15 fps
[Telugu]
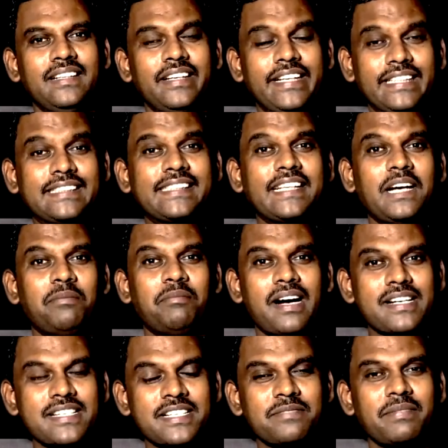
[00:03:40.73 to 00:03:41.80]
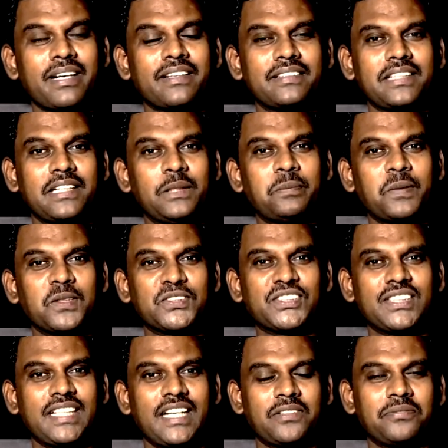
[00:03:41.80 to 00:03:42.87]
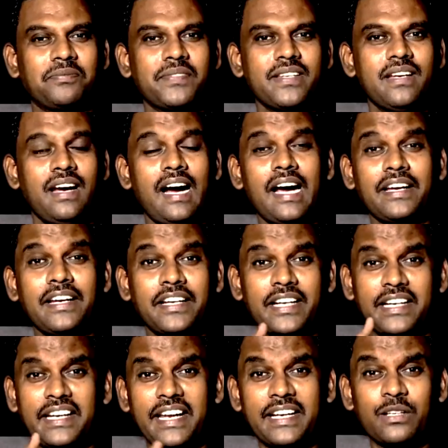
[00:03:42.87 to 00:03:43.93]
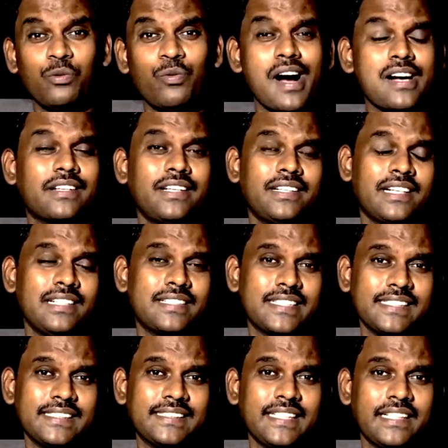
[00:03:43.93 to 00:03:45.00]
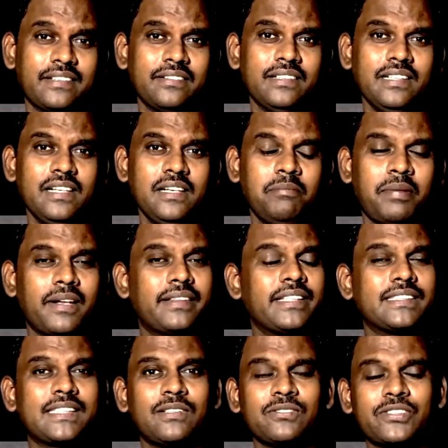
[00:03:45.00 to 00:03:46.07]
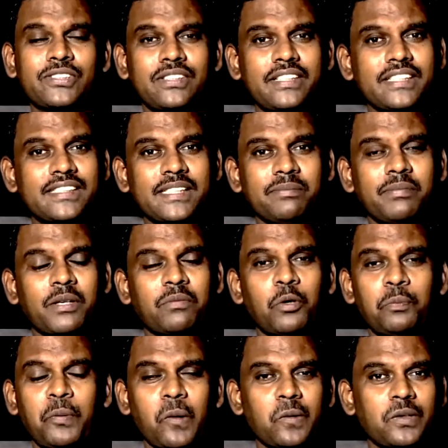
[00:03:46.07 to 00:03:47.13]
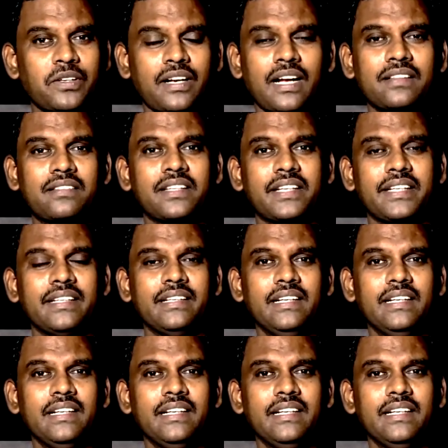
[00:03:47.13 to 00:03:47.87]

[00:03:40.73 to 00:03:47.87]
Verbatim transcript: వేసే ఆ మాటని మనకి తెలియపరుస్తున్నాడు ఆయనకి అనేక వాగ్దానాలు చేశాడు ప్రతి సంవత్సరం డిసెంబర్ ముప్పై ఒకటి రాత్రి